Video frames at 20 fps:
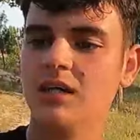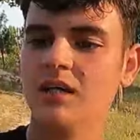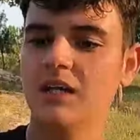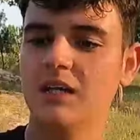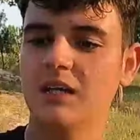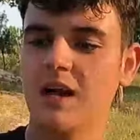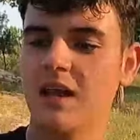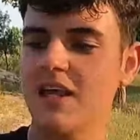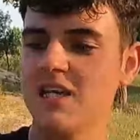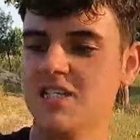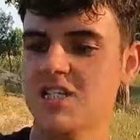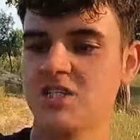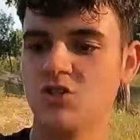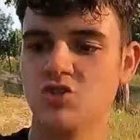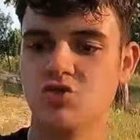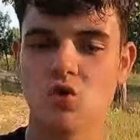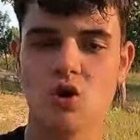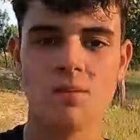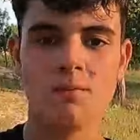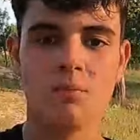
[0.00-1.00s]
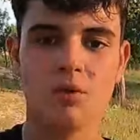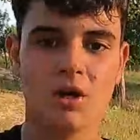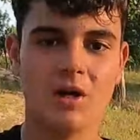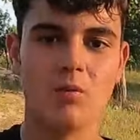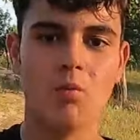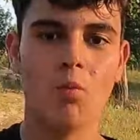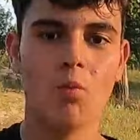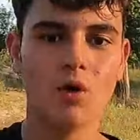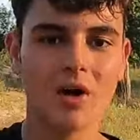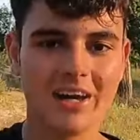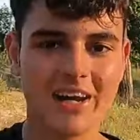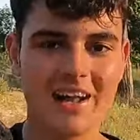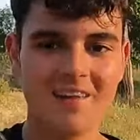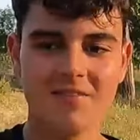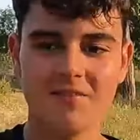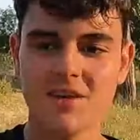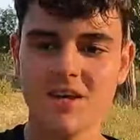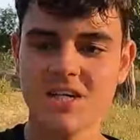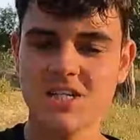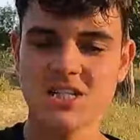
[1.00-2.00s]
y nada, se suelen poner muy
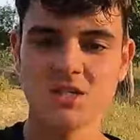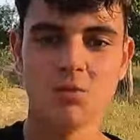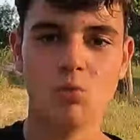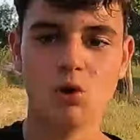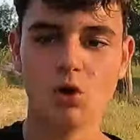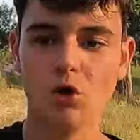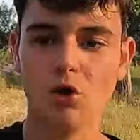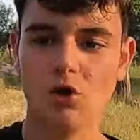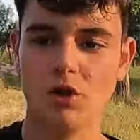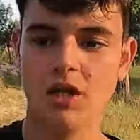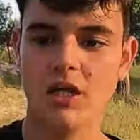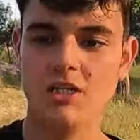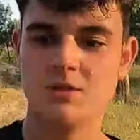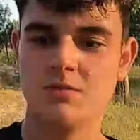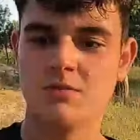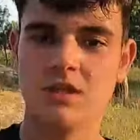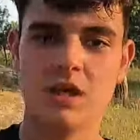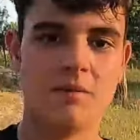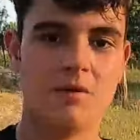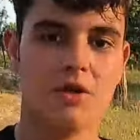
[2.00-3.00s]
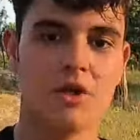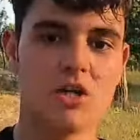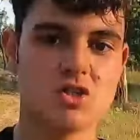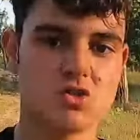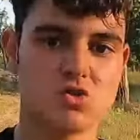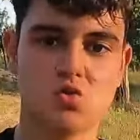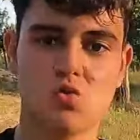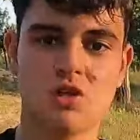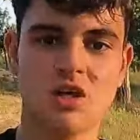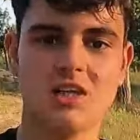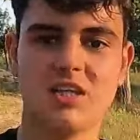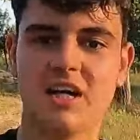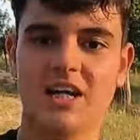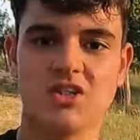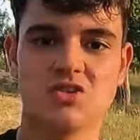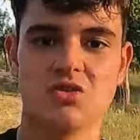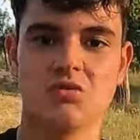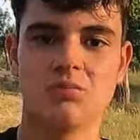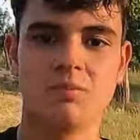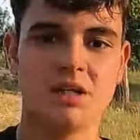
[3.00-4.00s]
grandes y muy gordas debido a su dieta,
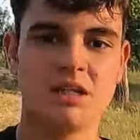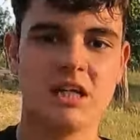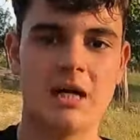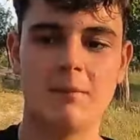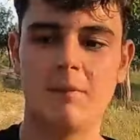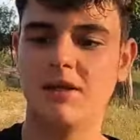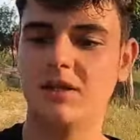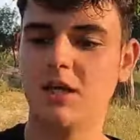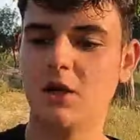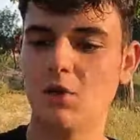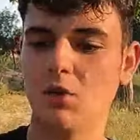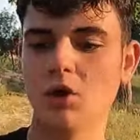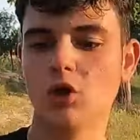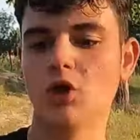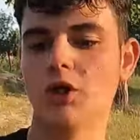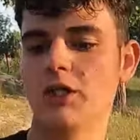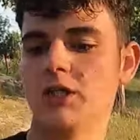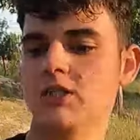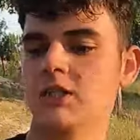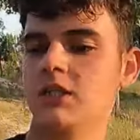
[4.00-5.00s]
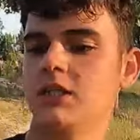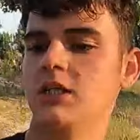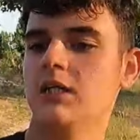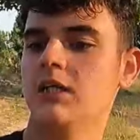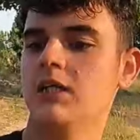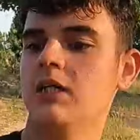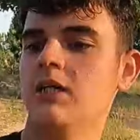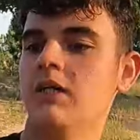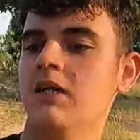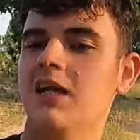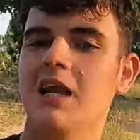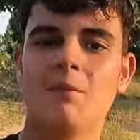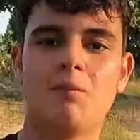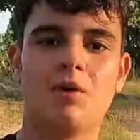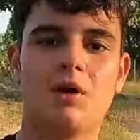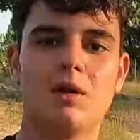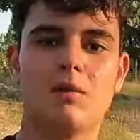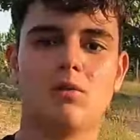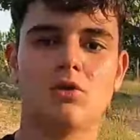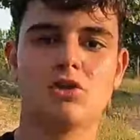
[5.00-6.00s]
que son prácticamente roedores. La
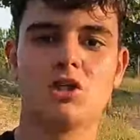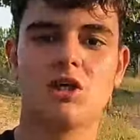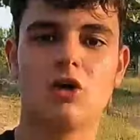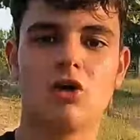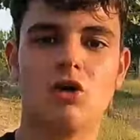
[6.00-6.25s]
podemos